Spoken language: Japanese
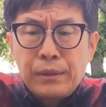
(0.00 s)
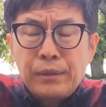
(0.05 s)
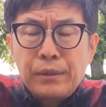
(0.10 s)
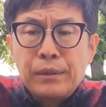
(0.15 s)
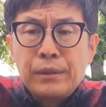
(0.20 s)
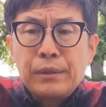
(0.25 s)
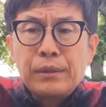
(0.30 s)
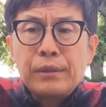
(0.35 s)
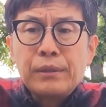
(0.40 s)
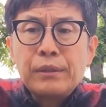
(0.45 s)

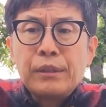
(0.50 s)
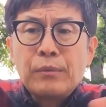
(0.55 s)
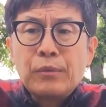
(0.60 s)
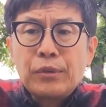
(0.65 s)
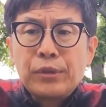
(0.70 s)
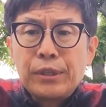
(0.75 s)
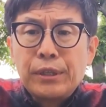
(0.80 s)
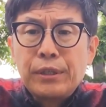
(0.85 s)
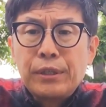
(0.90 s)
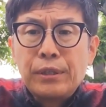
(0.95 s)
ら、で
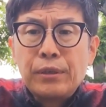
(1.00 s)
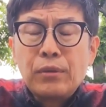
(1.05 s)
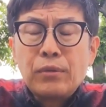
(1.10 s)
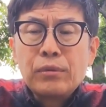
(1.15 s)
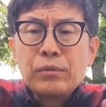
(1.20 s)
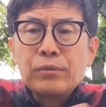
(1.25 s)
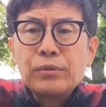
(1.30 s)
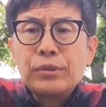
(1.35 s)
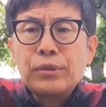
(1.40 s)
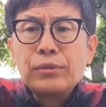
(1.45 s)
も
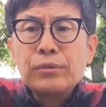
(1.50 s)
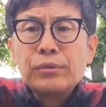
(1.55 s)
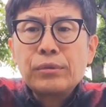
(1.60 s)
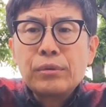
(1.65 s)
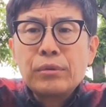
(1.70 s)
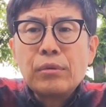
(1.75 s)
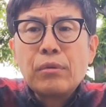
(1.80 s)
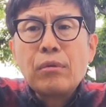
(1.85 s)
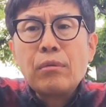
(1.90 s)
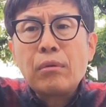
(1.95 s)
広く言う
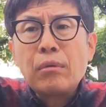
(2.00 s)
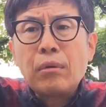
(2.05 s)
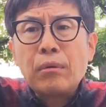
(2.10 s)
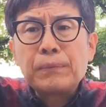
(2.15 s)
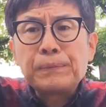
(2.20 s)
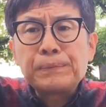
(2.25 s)
と